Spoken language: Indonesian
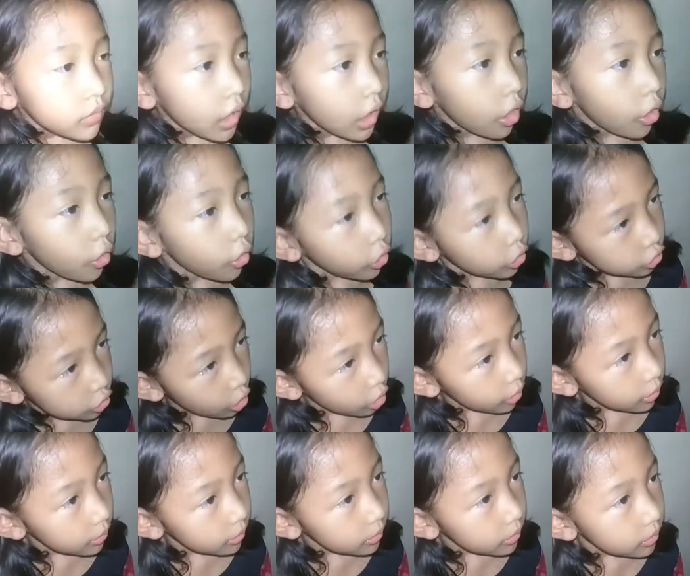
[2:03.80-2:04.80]
Kalau gosong,
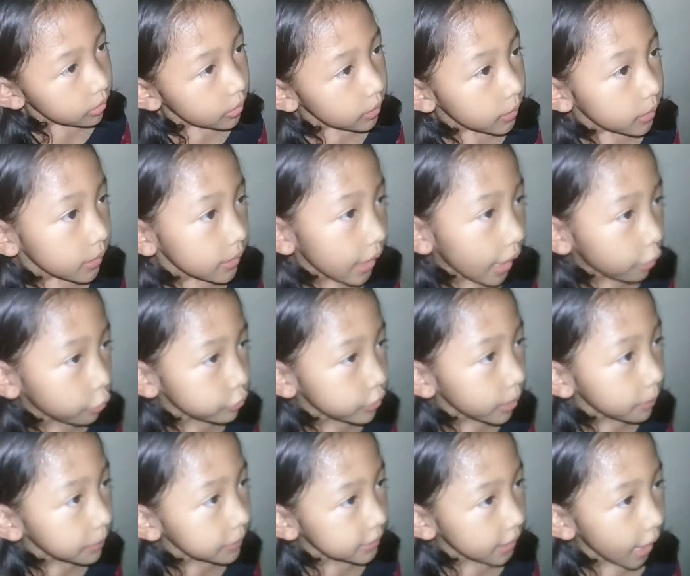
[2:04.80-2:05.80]

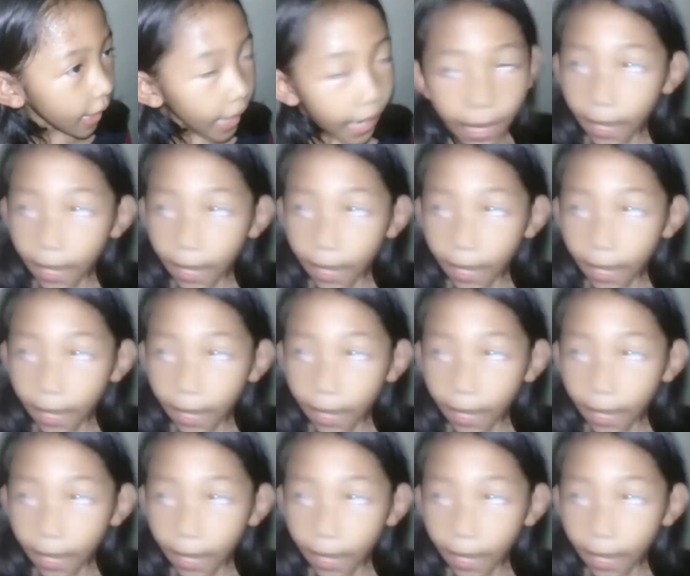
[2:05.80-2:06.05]
tahunya bisa